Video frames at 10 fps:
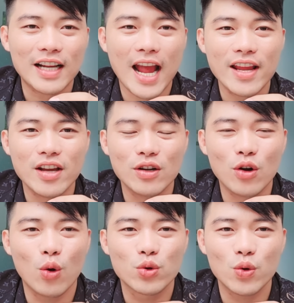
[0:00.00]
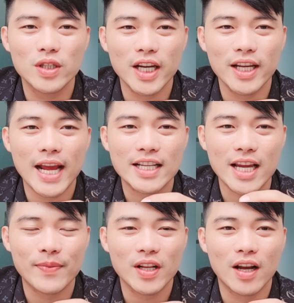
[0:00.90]
cả những cô chú anh chị đang
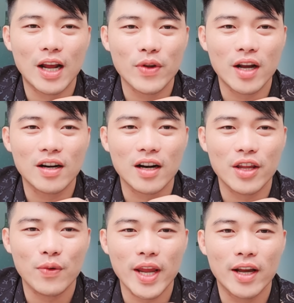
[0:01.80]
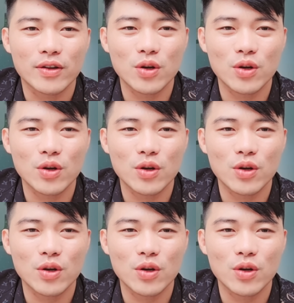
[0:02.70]
xem trên kênh hậu nhân rất là nhiều nha